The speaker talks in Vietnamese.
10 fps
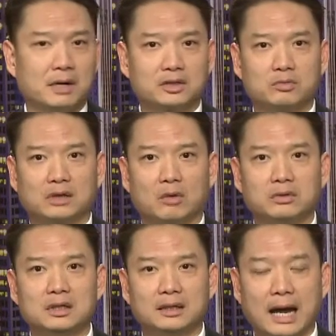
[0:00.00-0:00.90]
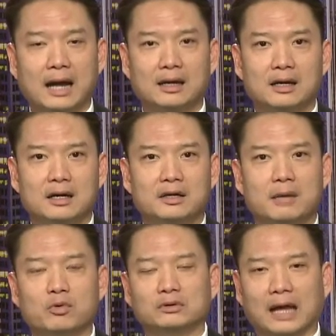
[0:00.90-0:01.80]
mà Trung Cộng đưa ra để
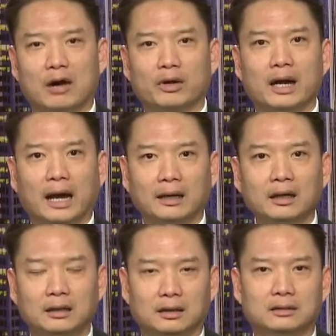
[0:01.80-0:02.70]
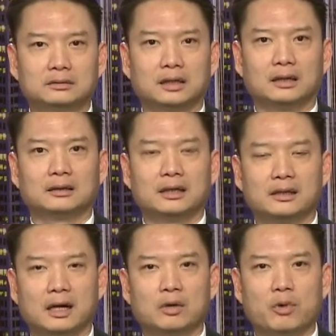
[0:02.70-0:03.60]
muốn tạo cái ảnh hưởng trên thế
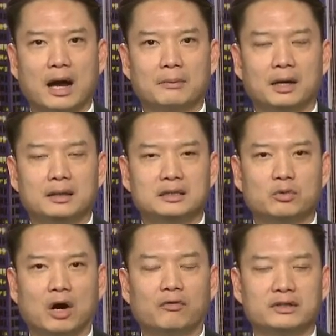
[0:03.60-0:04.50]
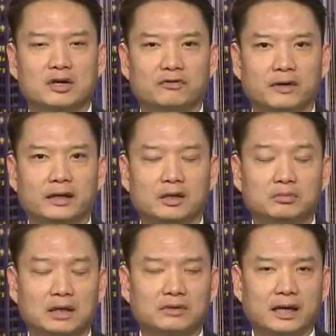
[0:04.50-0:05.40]
giới qua bên châu Âu và châu Phi chúng
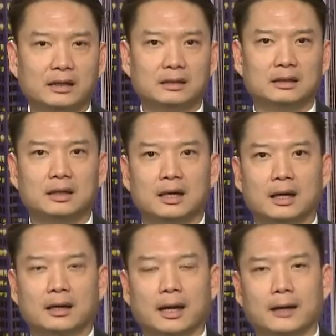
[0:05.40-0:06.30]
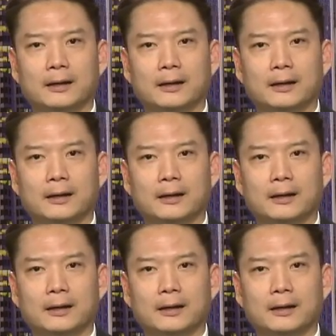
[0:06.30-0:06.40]
ta thấy được cái